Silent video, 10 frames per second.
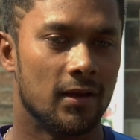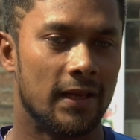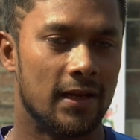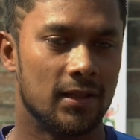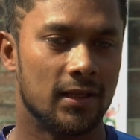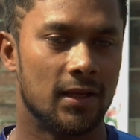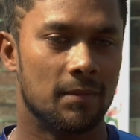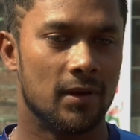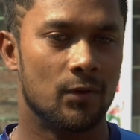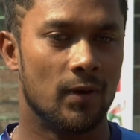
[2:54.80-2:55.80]
এখান থেকে
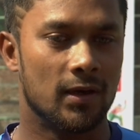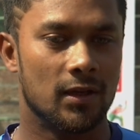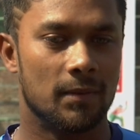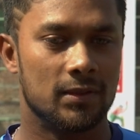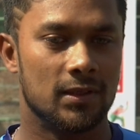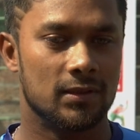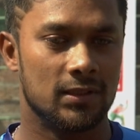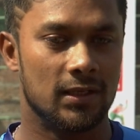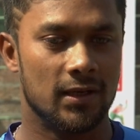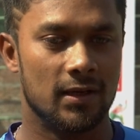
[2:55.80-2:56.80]
আমরা ওয়ার্ল্ড কাপে যে
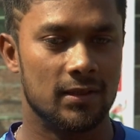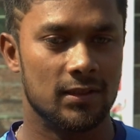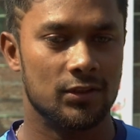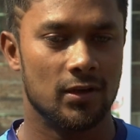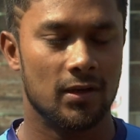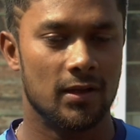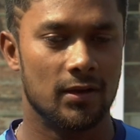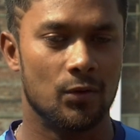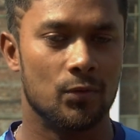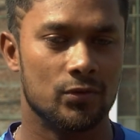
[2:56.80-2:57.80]
শিক্ষা নিয়েছি ইনশাল্লাহ
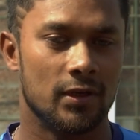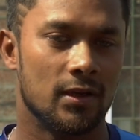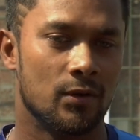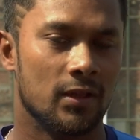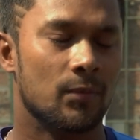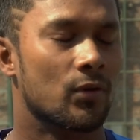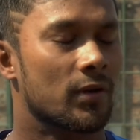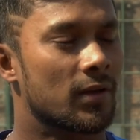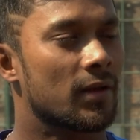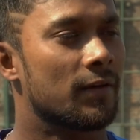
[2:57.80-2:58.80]
অবশ্যই এটা অনেক বড়
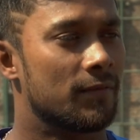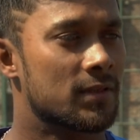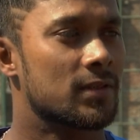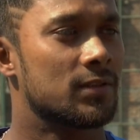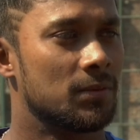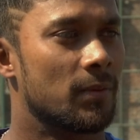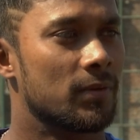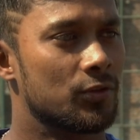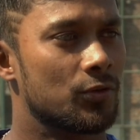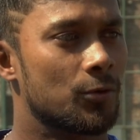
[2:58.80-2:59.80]
একটা অ্যাডভান্টেজ নিবে
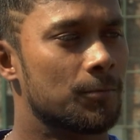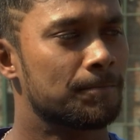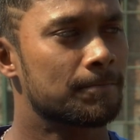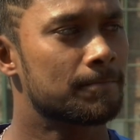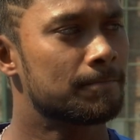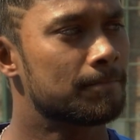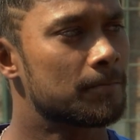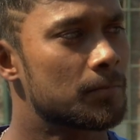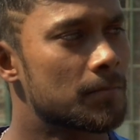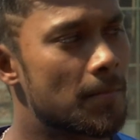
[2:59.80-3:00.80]
আমাদের জন্য আপনার পার্সোনাল
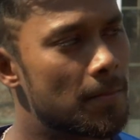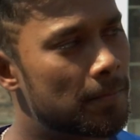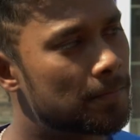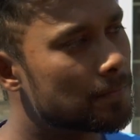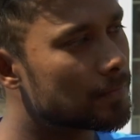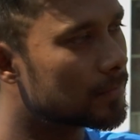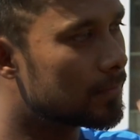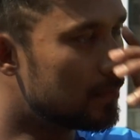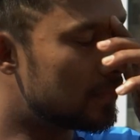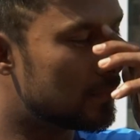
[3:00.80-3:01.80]
সেঞ্চুরি যেটা
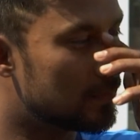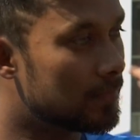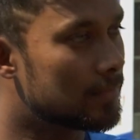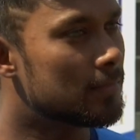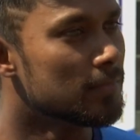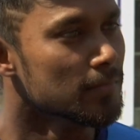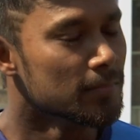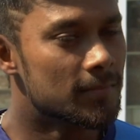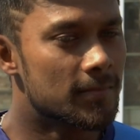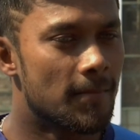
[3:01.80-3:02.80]
সেঞ্চুরিটা নিয়ে বলবেন যে অনেক
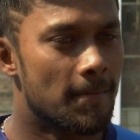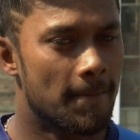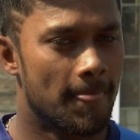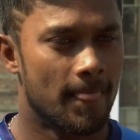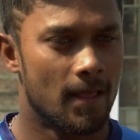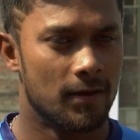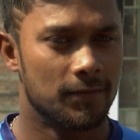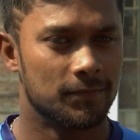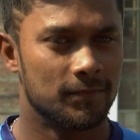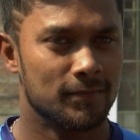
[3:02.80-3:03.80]
দিন আপনি
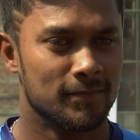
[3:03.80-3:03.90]
এখানে